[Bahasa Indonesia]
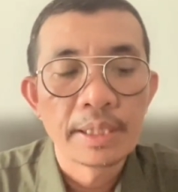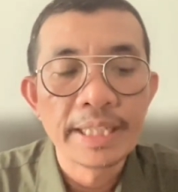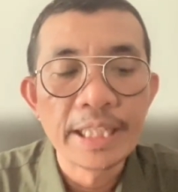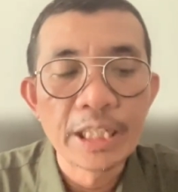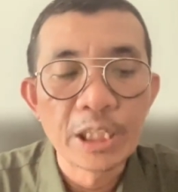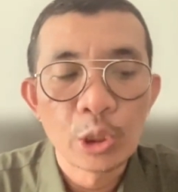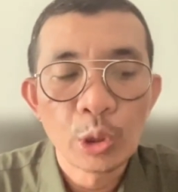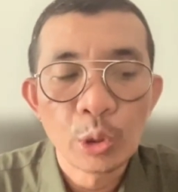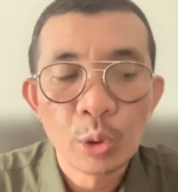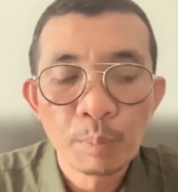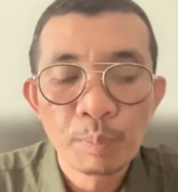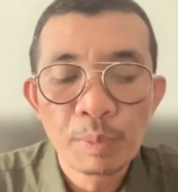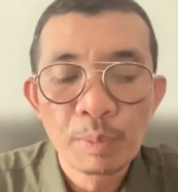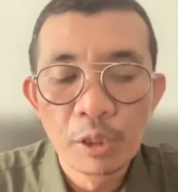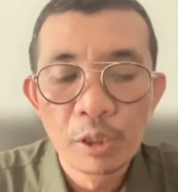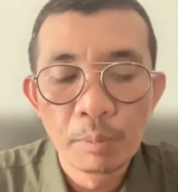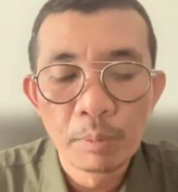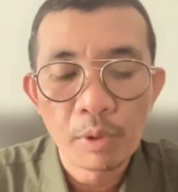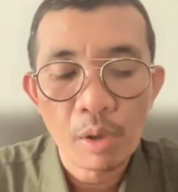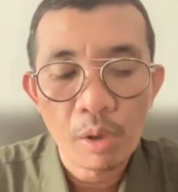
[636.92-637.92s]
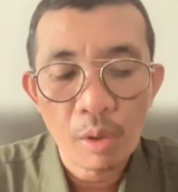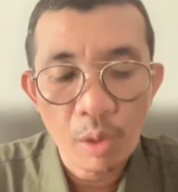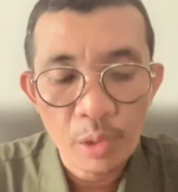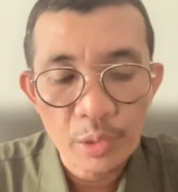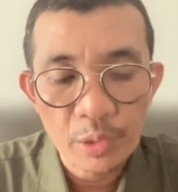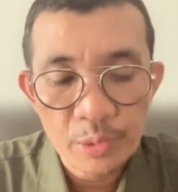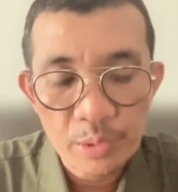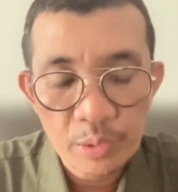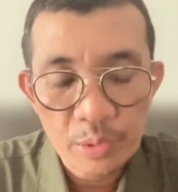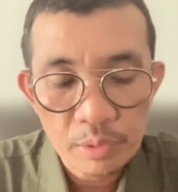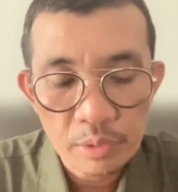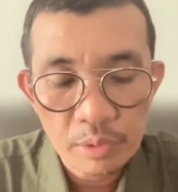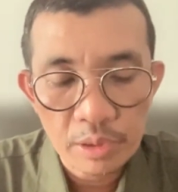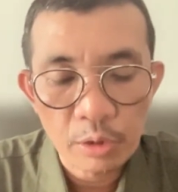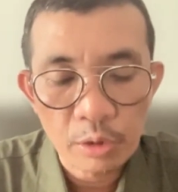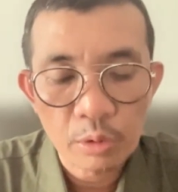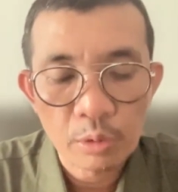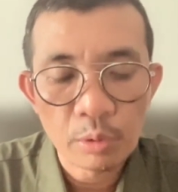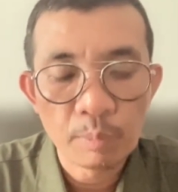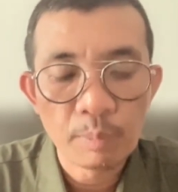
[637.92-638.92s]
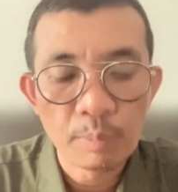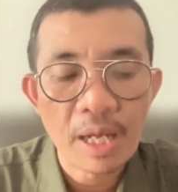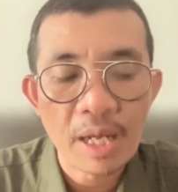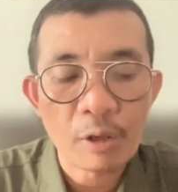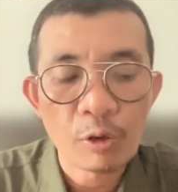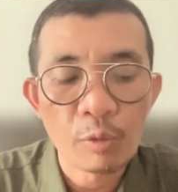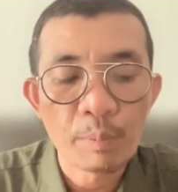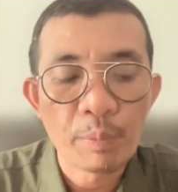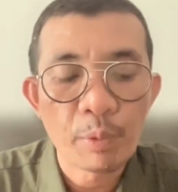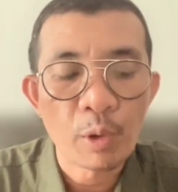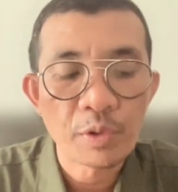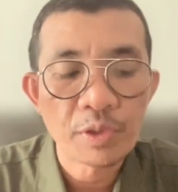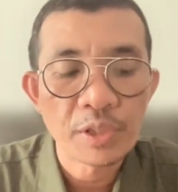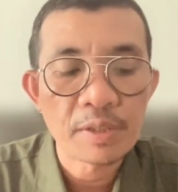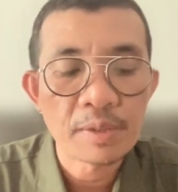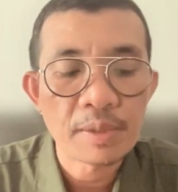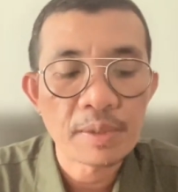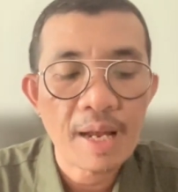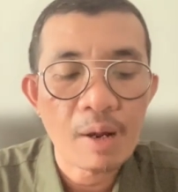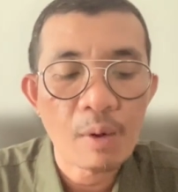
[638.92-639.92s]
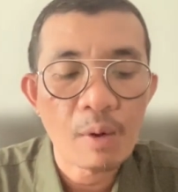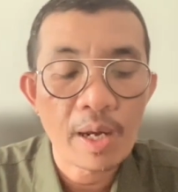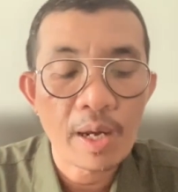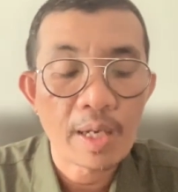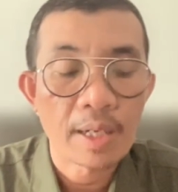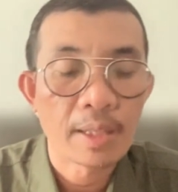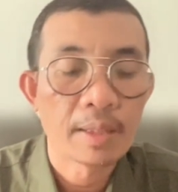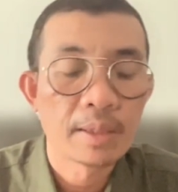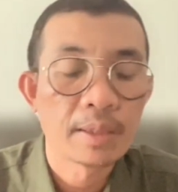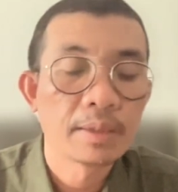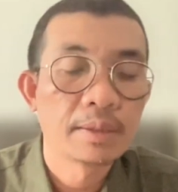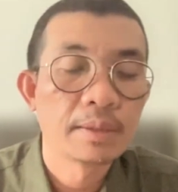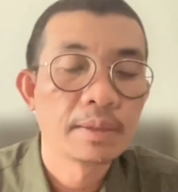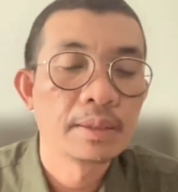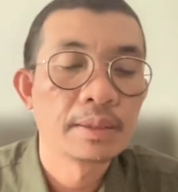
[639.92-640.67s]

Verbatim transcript: Itu belum lolos, itu baru proses awal.